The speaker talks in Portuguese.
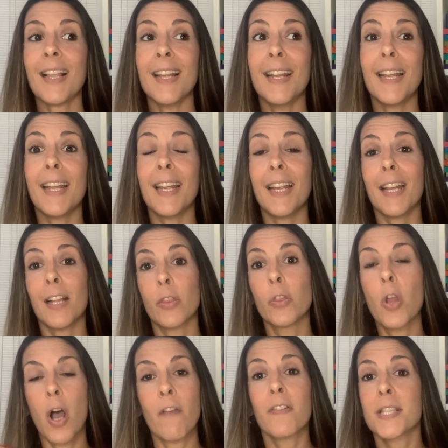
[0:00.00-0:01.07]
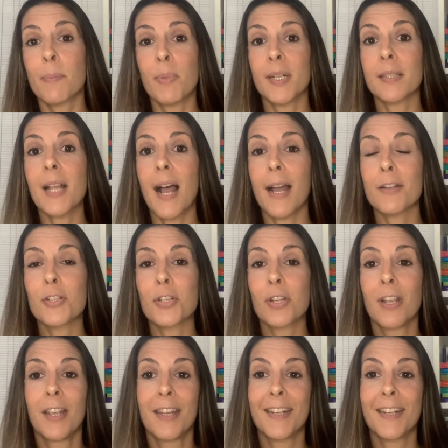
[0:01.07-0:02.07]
é, novas habilidades.